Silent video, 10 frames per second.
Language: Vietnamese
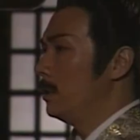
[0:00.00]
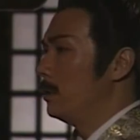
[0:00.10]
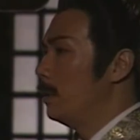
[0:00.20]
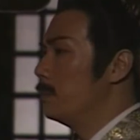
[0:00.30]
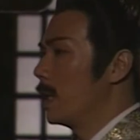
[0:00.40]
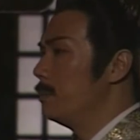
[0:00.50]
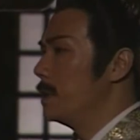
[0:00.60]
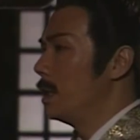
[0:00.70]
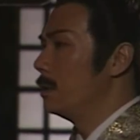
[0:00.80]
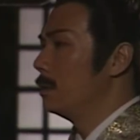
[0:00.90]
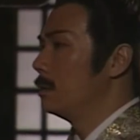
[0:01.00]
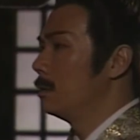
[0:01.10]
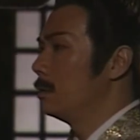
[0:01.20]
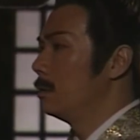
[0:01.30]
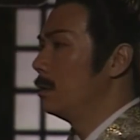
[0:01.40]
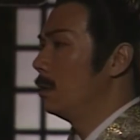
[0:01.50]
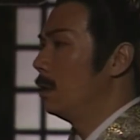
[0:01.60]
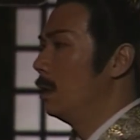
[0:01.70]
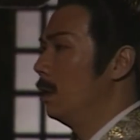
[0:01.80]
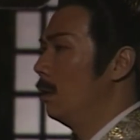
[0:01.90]
Chàng đừng chối cãi nữa.
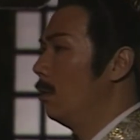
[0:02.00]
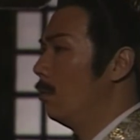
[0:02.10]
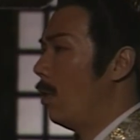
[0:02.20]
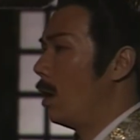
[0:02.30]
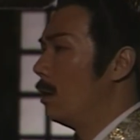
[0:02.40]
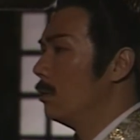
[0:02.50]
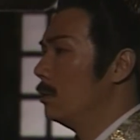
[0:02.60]
Hoàng hậu,